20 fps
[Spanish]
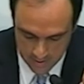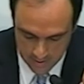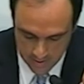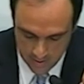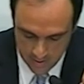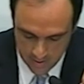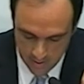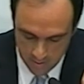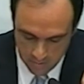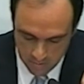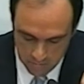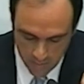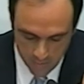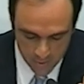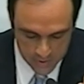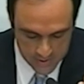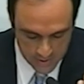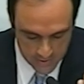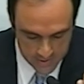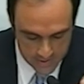Vamos a
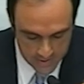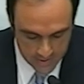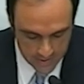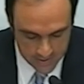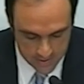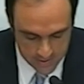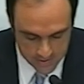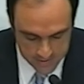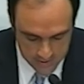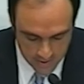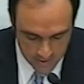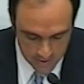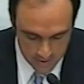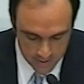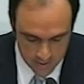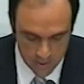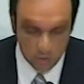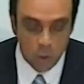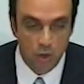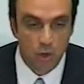jerarquizar los
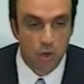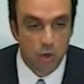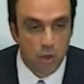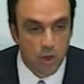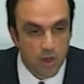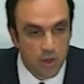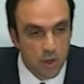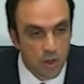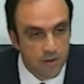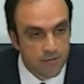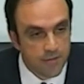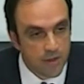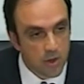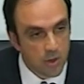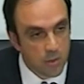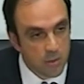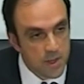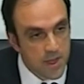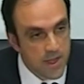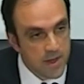corredores
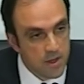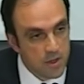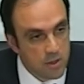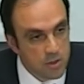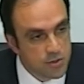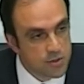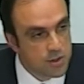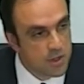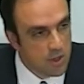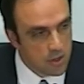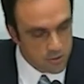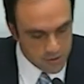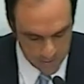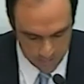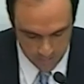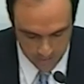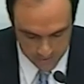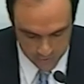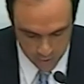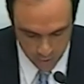ferroviarios y los espacios
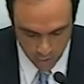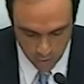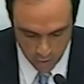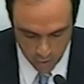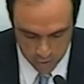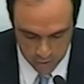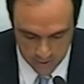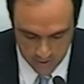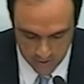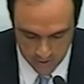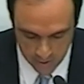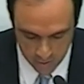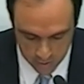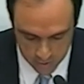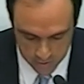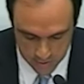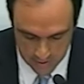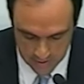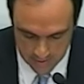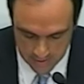costeros,
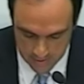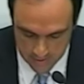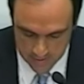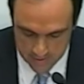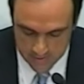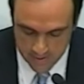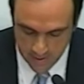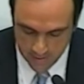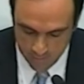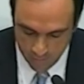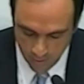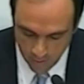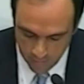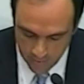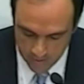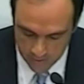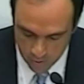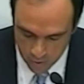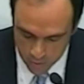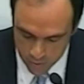transformando esos
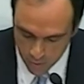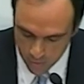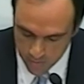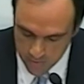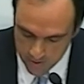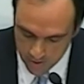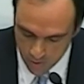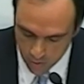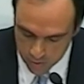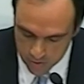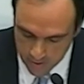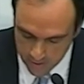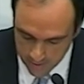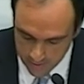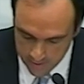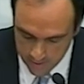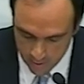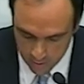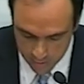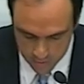viejos terrenos
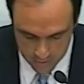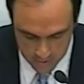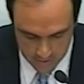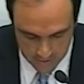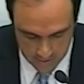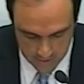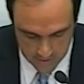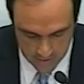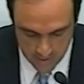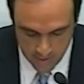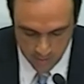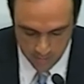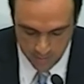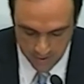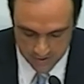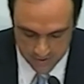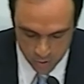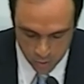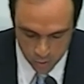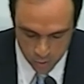en paseos
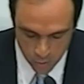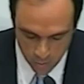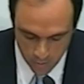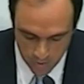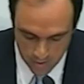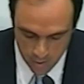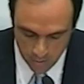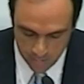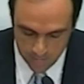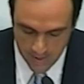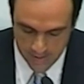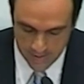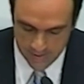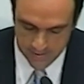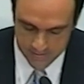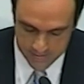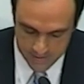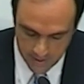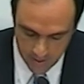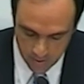urbanos
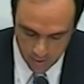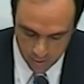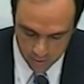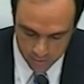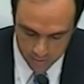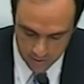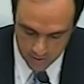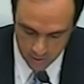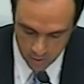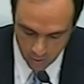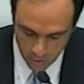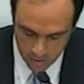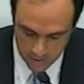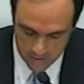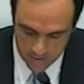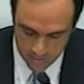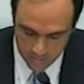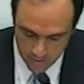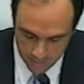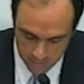parquizados y con
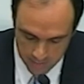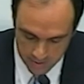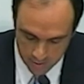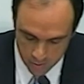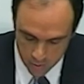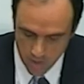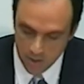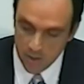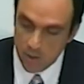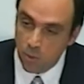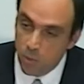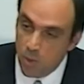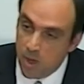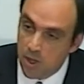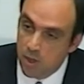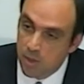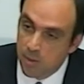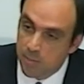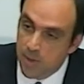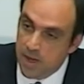equipamiento adecuado para el
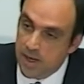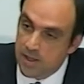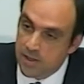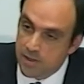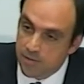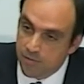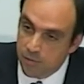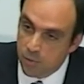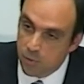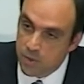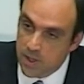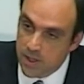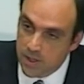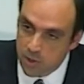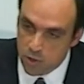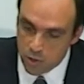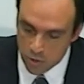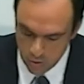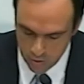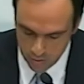disfrute de
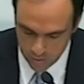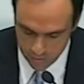todos